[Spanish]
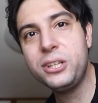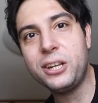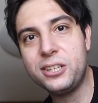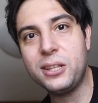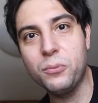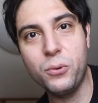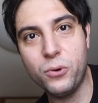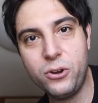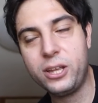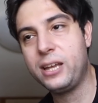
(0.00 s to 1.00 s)
un guitarrista muy
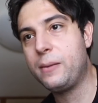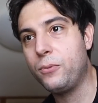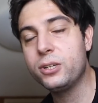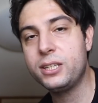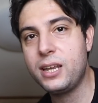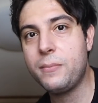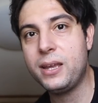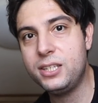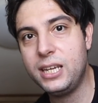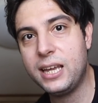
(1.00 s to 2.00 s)
bueno aquí en Japón que se
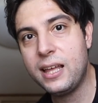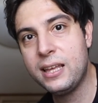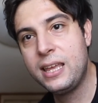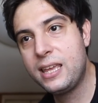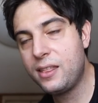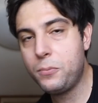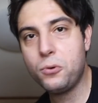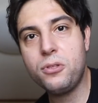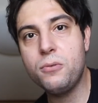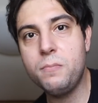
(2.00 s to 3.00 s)
llama Ichika y hace
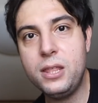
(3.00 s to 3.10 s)
poco hizo un